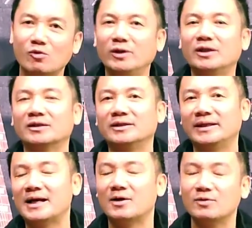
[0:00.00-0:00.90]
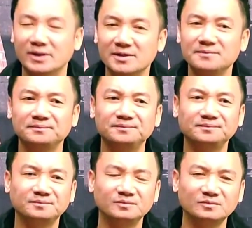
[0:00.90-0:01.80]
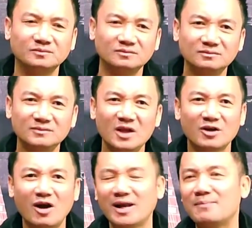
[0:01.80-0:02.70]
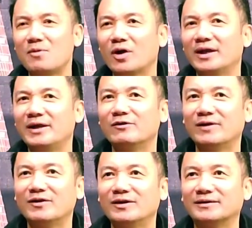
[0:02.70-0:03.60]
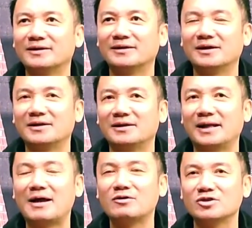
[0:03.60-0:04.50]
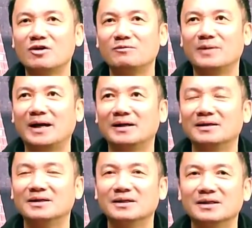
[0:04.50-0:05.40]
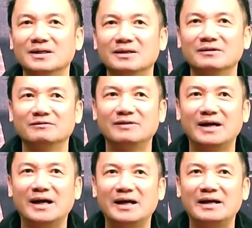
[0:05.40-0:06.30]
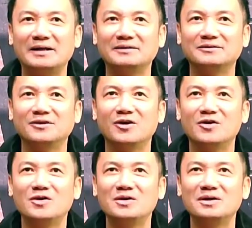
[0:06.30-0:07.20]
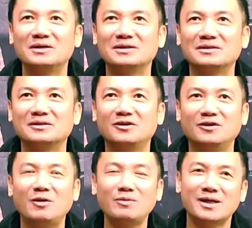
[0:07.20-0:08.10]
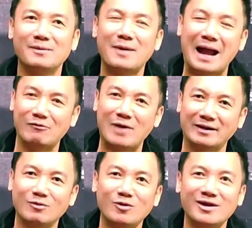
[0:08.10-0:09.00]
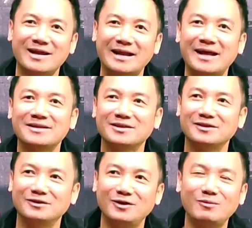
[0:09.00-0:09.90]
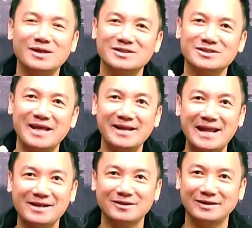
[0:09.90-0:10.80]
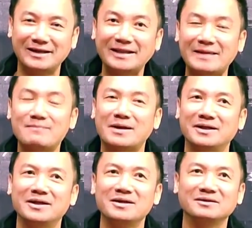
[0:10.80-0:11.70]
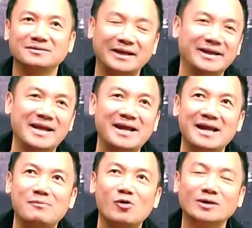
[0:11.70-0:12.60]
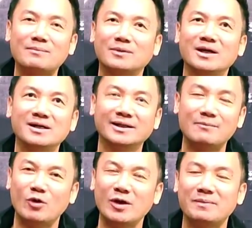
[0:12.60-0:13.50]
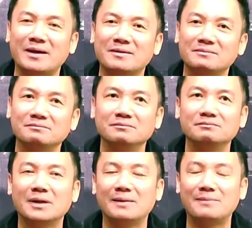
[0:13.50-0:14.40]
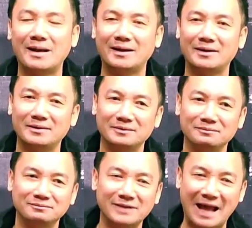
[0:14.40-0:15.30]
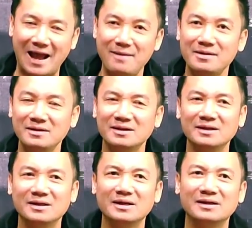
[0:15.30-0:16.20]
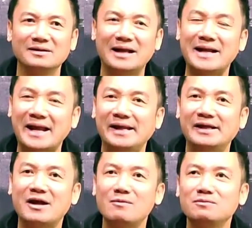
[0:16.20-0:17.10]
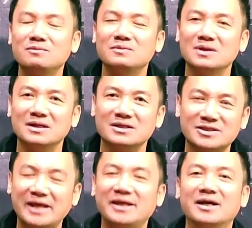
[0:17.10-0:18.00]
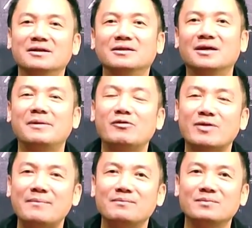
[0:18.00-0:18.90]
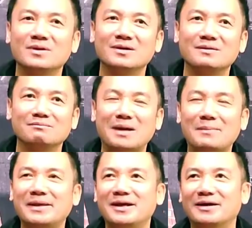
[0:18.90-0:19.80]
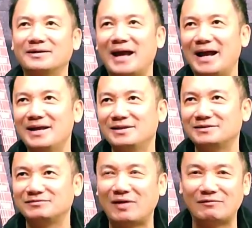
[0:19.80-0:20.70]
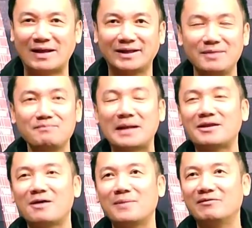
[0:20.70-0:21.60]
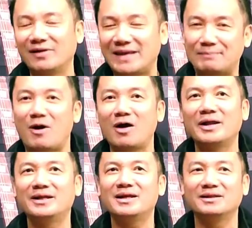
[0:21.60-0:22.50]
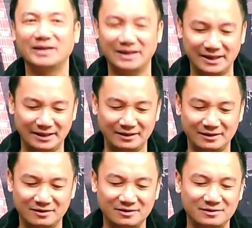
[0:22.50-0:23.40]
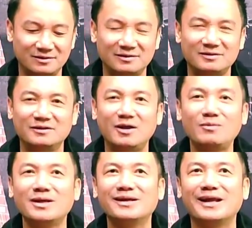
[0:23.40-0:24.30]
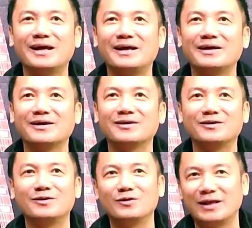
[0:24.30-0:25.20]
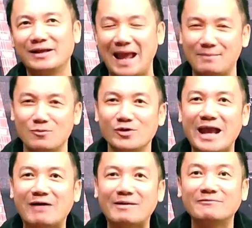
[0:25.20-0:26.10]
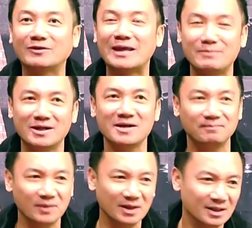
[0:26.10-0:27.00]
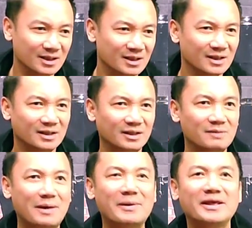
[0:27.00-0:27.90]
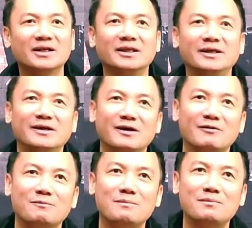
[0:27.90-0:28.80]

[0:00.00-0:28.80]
của quỹ từ từ thiện hằng hữu nữa đó là một cái điều phải nói rằng là rất là, là đau xót và và nó ờ, giống như là bà Hằng Hoàng cũng nói là đã, đã giống như là xé nát trái tim mình vậy đó tại vì đây là một cái tâm tư cái tâm huyết mà mà mà đã đã gây công xây dựng từ bao nhiêu năm mà bây giờ đã phải, phải chính bản thân mình phải dẹp bỏ đi đó thì giống như là ngàn mũi dao đâm vào tim vậy đó nhưng mà bây giờ thì ờ,